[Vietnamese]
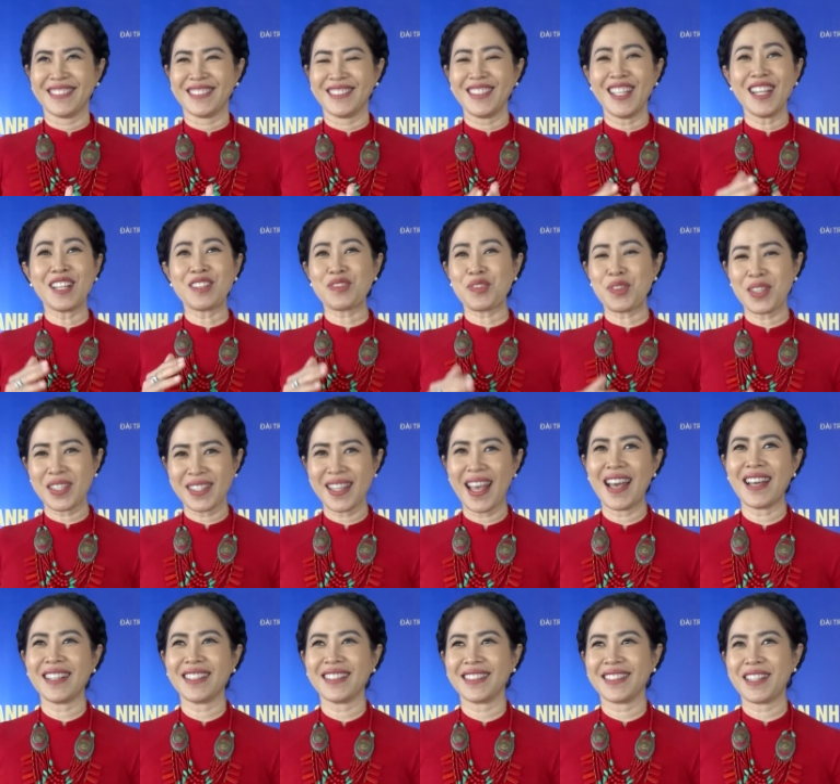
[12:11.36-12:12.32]
rất là xuất
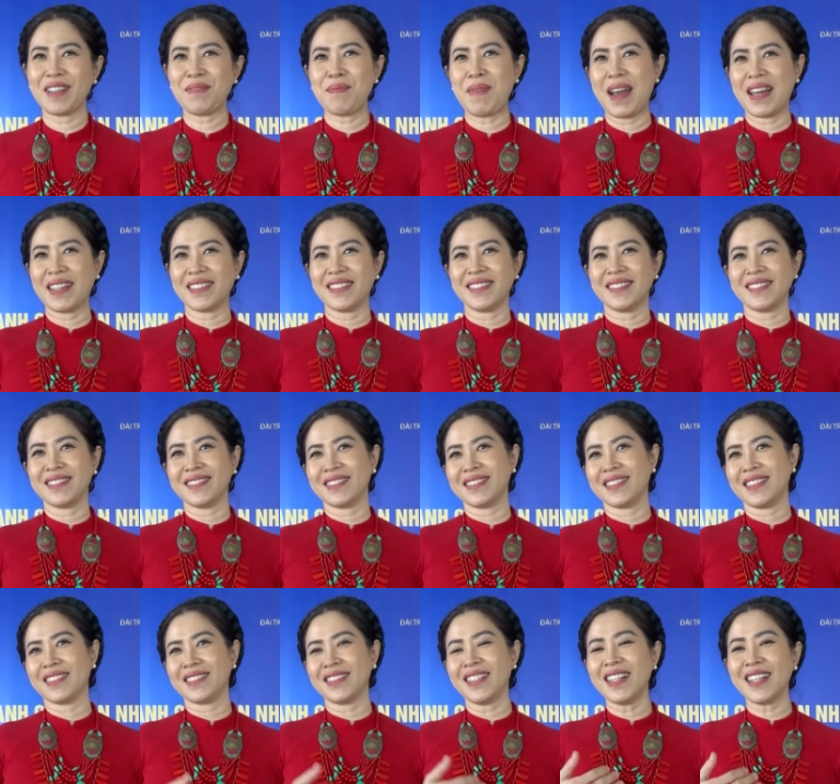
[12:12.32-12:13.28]
sắc, các bạn
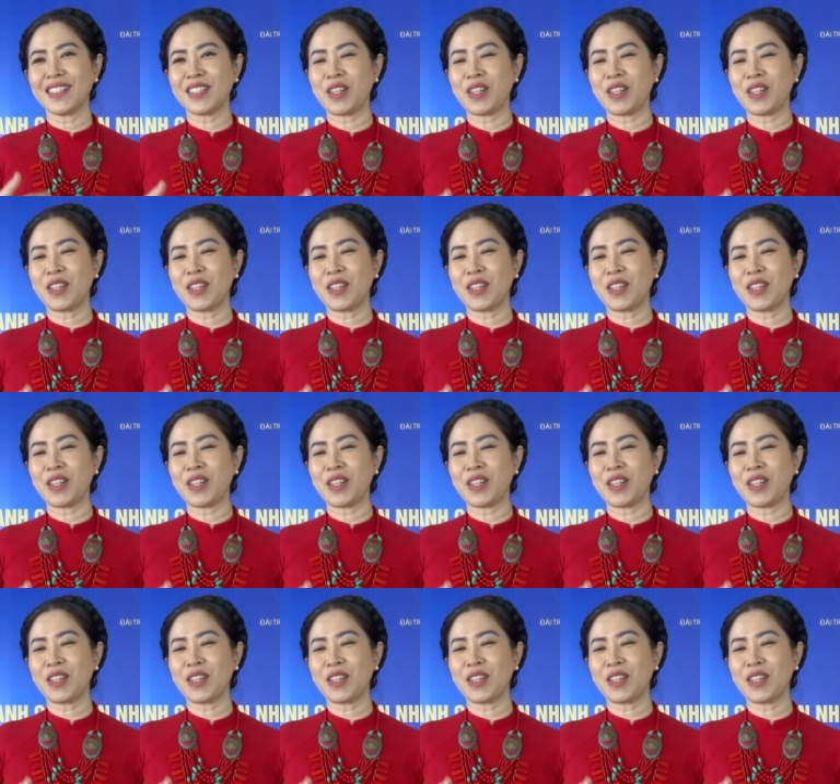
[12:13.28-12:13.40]
rất là